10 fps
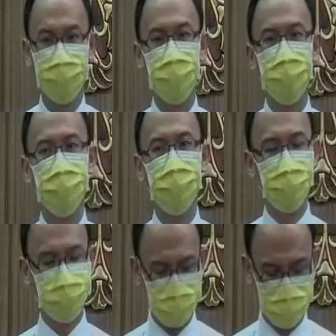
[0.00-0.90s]
的
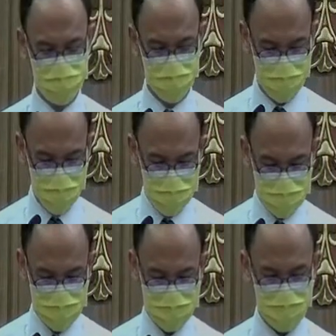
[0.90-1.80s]
内在的结构。
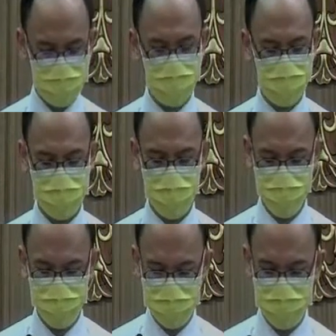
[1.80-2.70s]
跟大家来
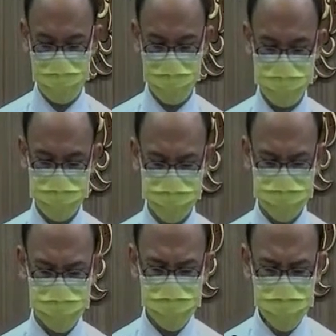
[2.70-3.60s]
分享。
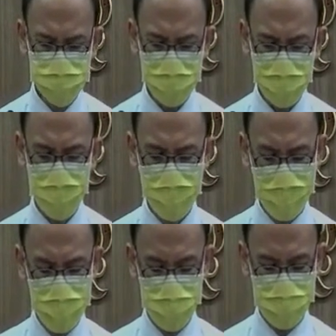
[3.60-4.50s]

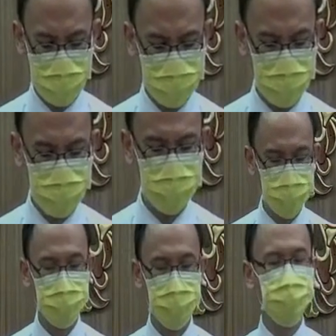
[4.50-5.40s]
我相信
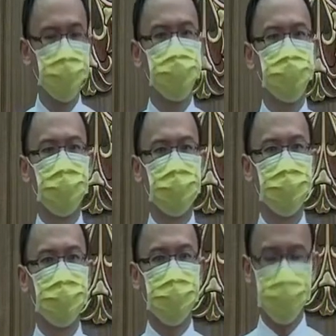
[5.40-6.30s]
伊姆村
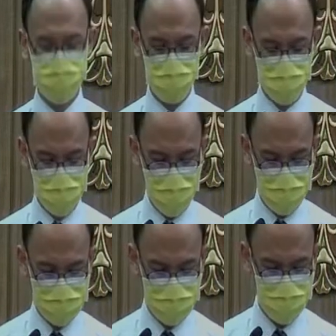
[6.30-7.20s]
在我们内心